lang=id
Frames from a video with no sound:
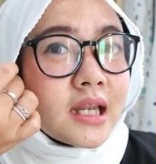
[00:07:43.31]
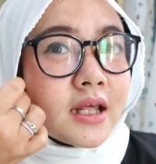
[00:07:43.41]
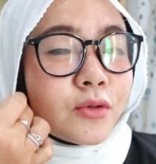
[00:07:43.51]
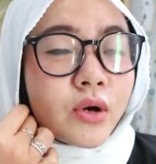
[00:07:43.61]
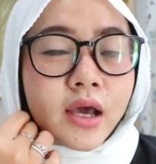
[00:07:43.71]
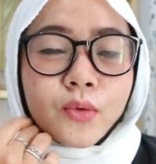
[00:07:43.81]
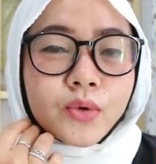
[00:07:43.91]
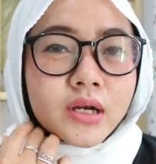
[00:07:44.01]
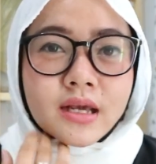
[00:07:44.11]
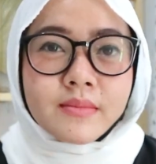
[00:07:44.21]
ini tuh kayak
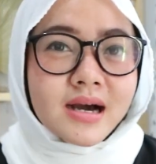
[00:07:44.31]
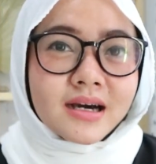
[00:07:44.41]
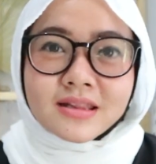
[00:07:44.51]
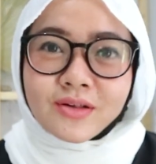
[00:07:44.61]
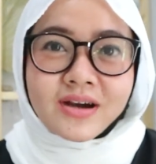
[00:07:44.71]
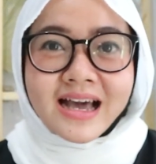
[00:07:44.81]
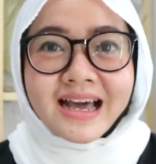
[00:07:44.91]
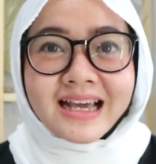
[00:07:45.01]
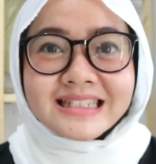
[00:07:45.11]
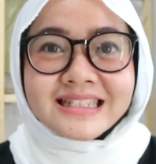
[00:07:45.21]
unik banget loh
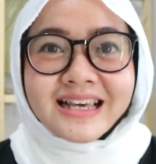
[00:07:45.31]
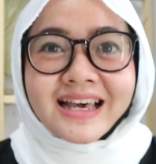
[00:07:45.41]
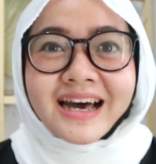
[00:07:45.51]
guys